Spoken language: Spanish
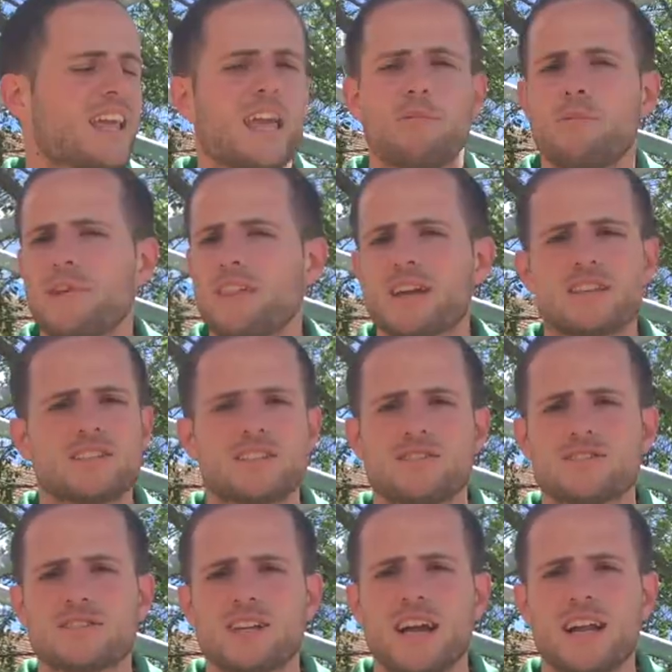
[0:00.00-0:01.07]
que puede que se
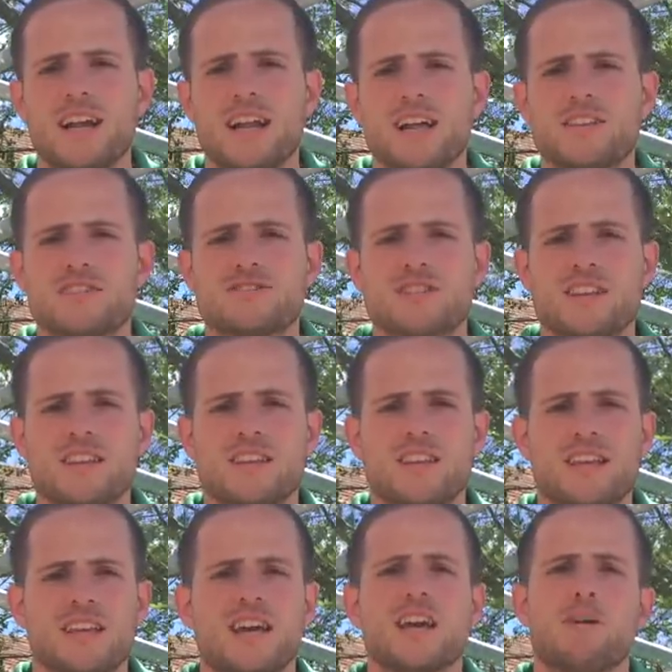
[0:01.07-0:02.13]
nos caiga el año
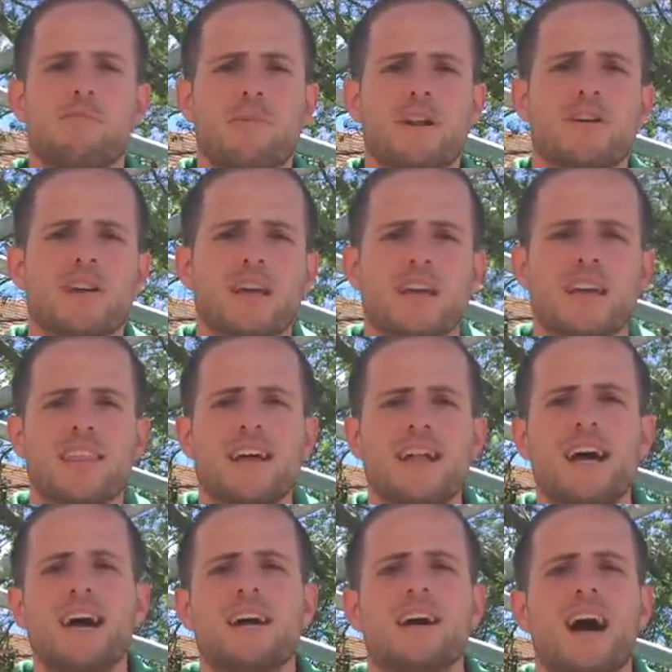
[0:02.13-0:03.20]
siguiente, pero que
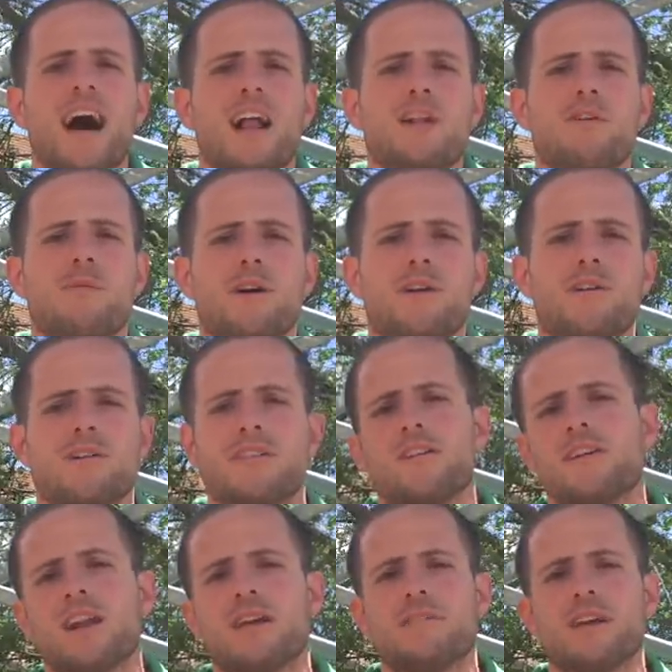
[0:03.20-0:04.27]
quedará algo mejor de lo
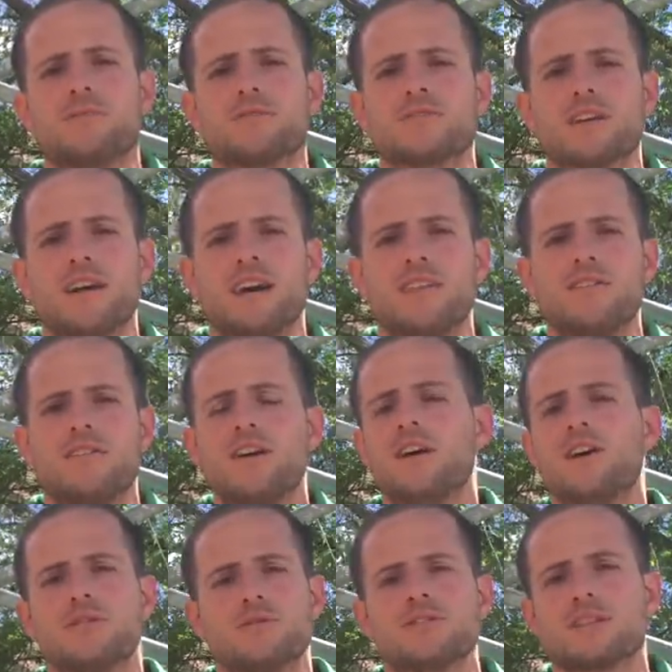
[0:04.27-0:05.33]
que le habíamos dejado,
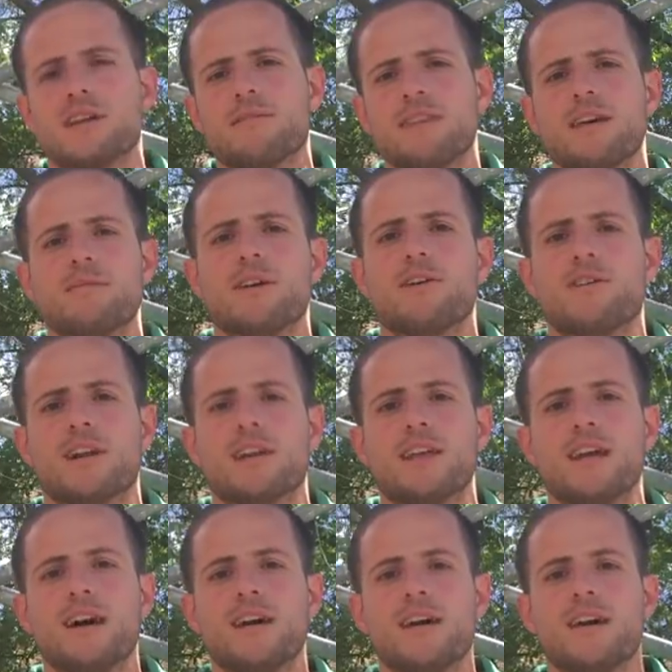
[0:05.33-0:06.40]
nuestra vida
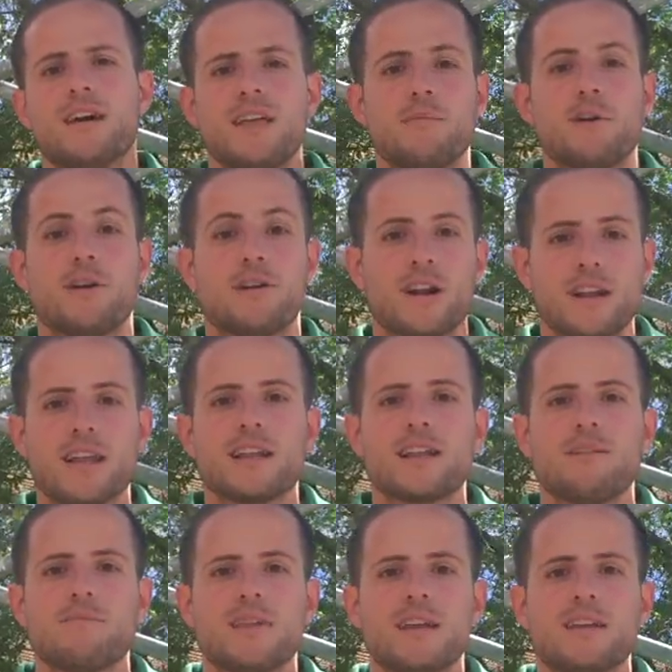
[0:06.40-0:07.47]
mejoraría y mejoraría
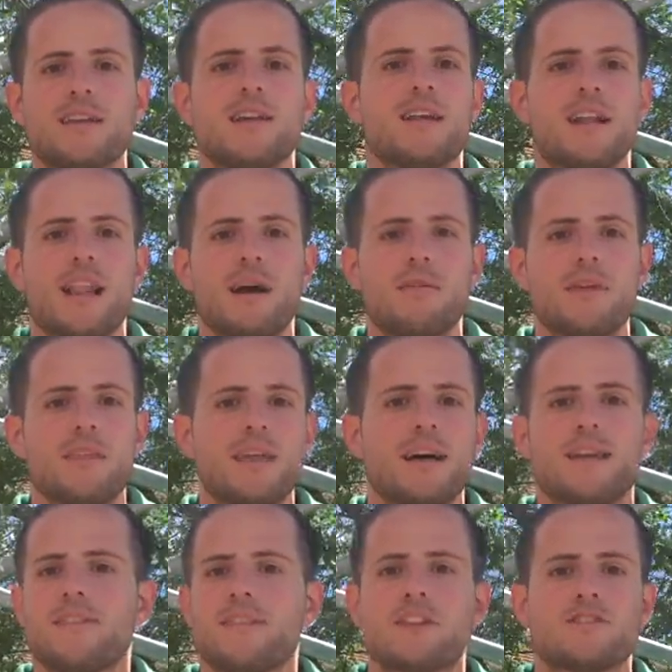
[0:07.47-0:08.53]
también la vida
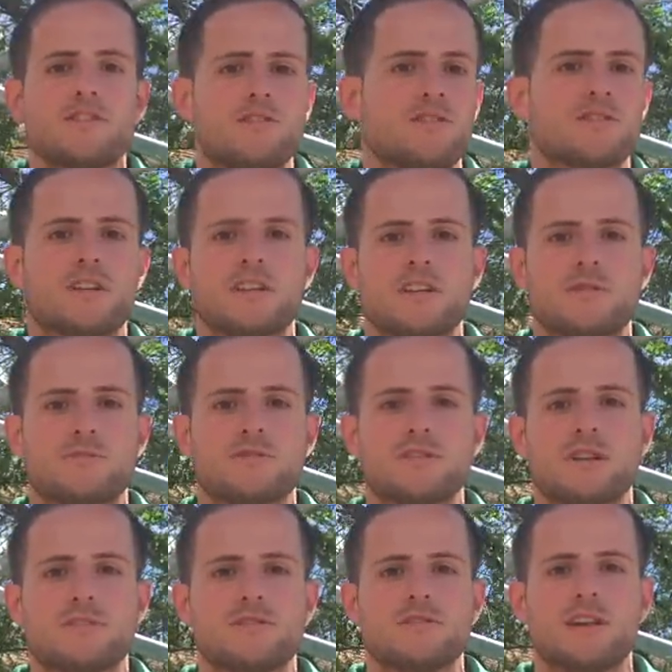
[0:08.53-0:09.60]
de todos los que tenemos a
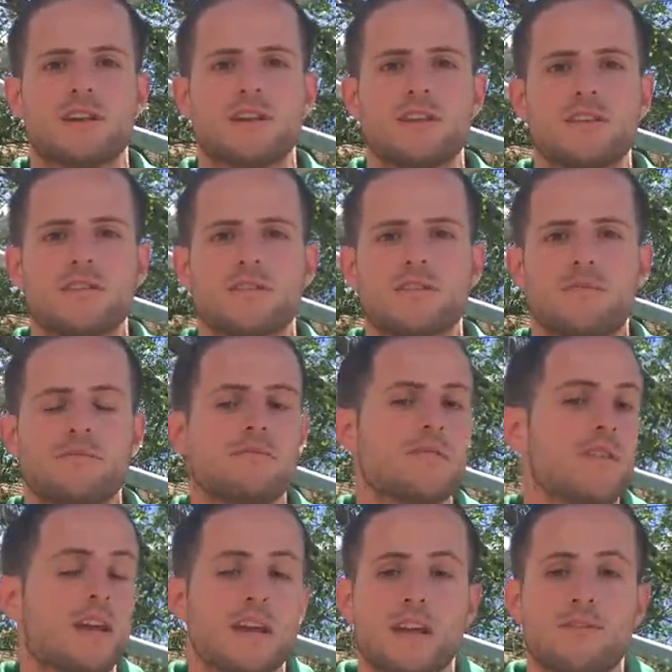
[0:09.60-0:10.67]
nuestro alrededor.
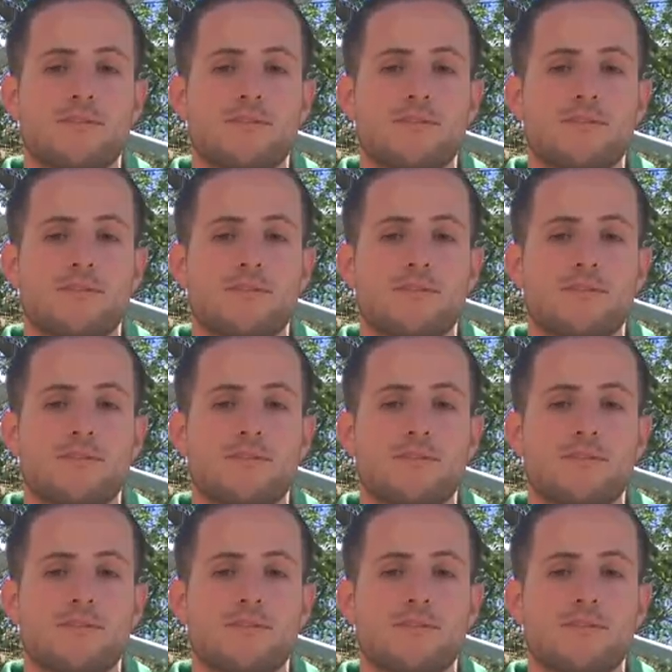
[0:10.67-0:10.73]
En el